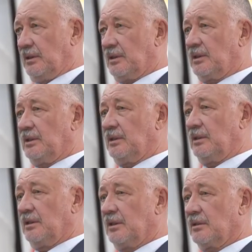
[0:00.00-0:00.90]
Это
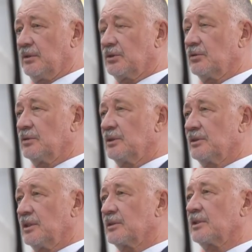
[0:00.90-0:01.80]
инновационный
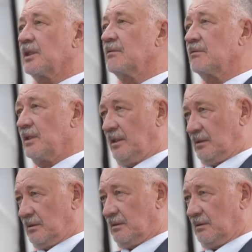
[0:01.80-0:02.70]
центр Skyway
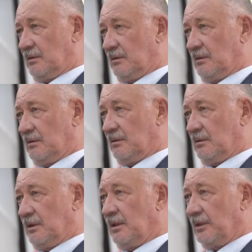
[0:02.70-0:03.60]

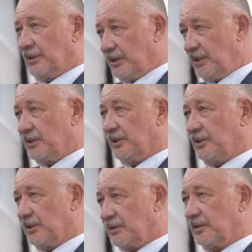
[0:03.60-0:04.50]
где есть,
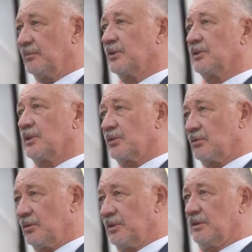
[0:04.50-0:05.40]
естественно,
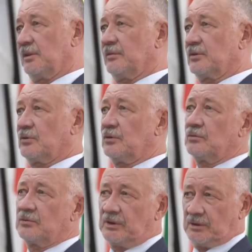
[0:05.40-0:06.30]
демонстрационные, сертификационные
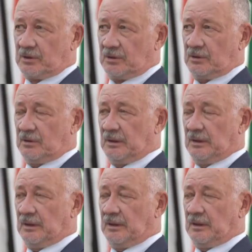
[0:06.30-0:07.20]
участки,
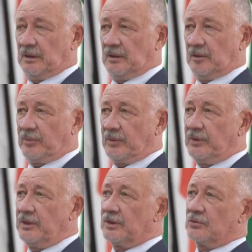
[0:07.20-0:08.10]

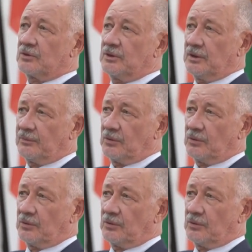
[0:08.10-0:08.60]
применительно уже к